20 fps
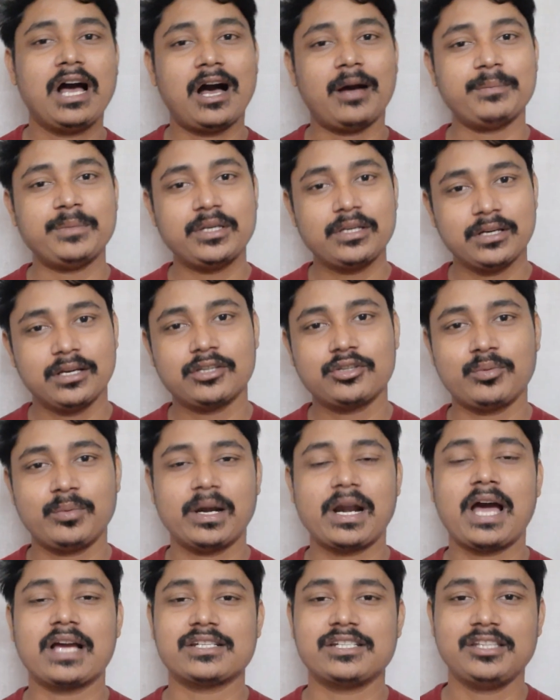আমি
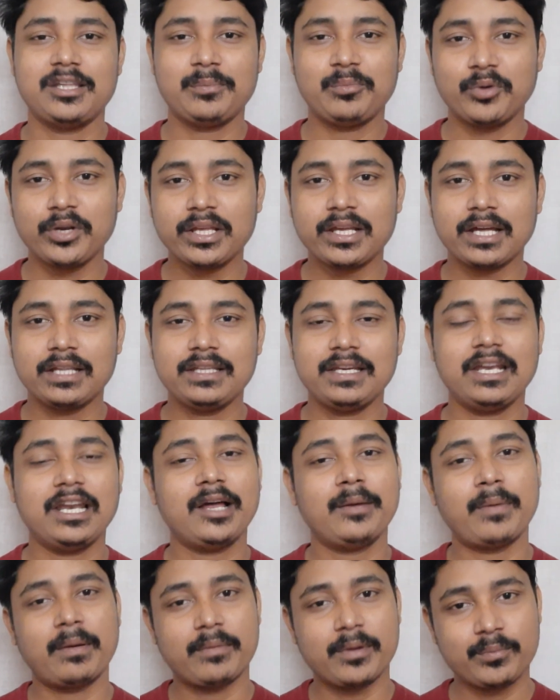তোমার আশিতে পরীক্ষা দিয়ে
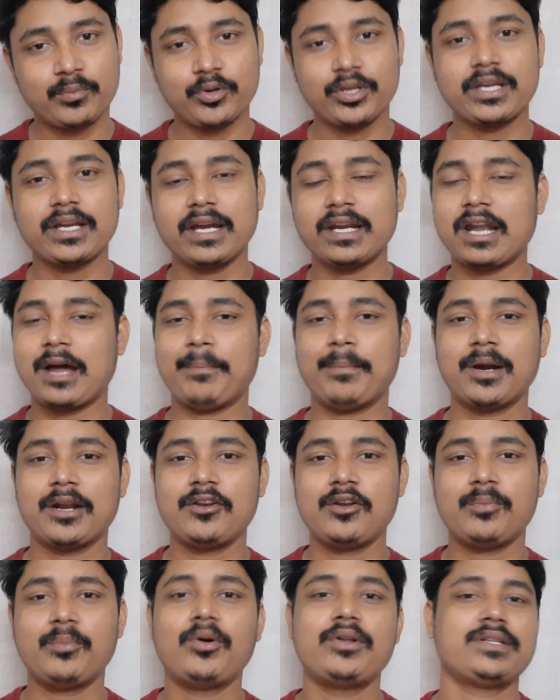এলাম আমার পরীক্ষায় নাম্বার
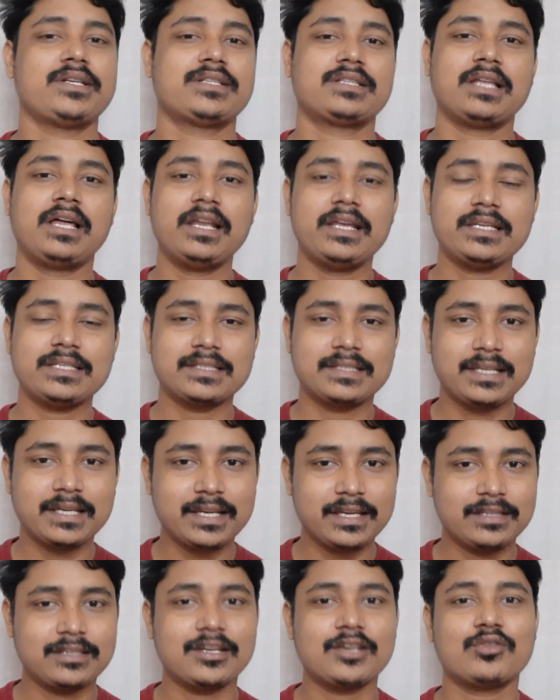এলো পঞ্চাশ তাহলে
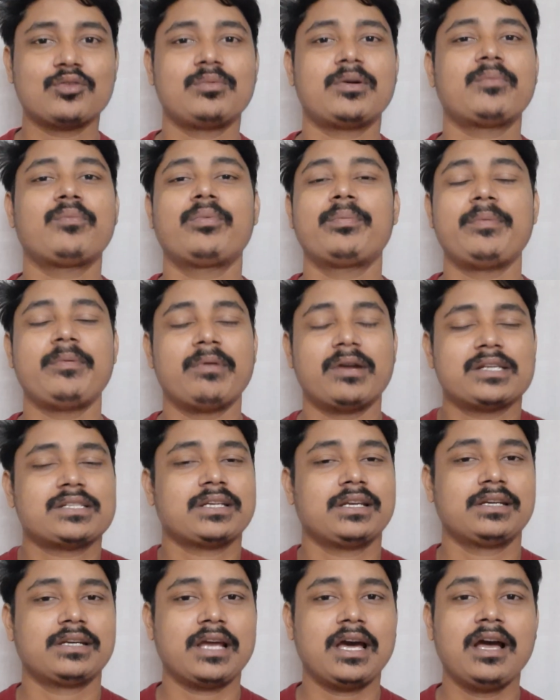সেক্ষেত্রে তোমার
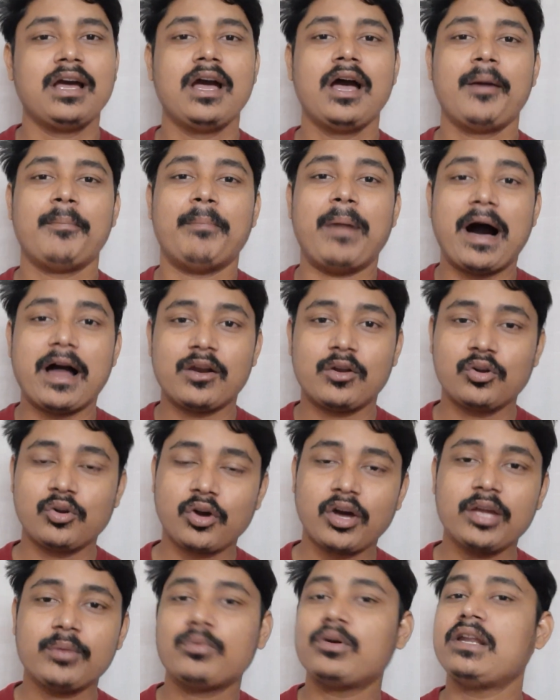প্রিপারেশনটা ভালো
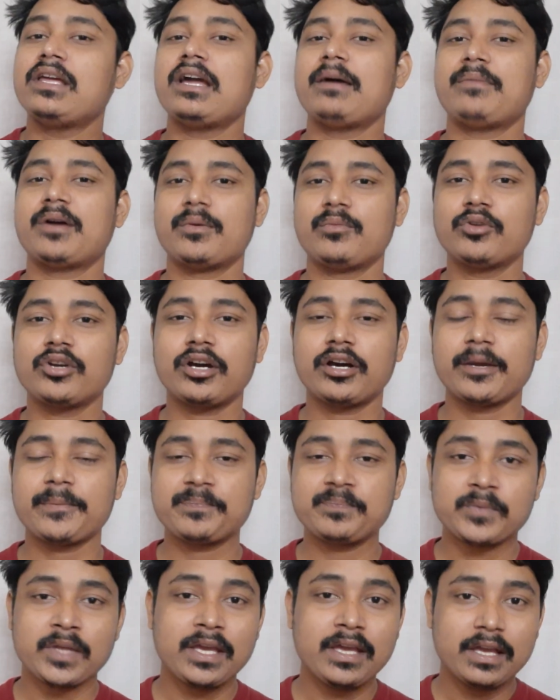নয় বলেই আমার মনে হয়
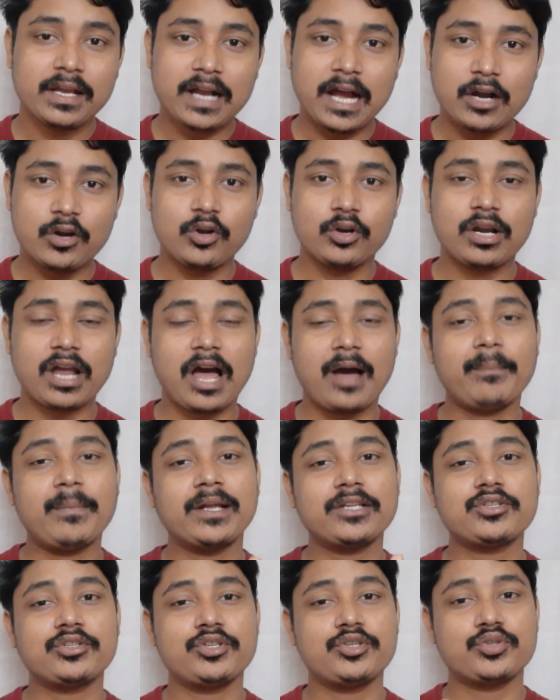কারণ কারণ
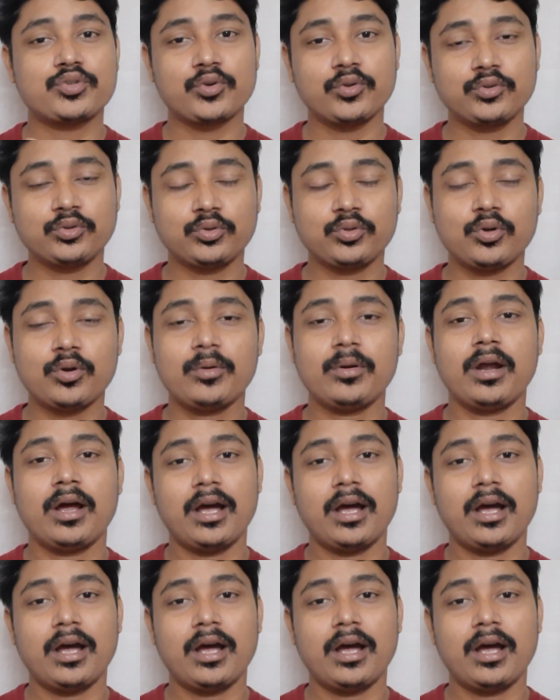আমার যদি সত্তর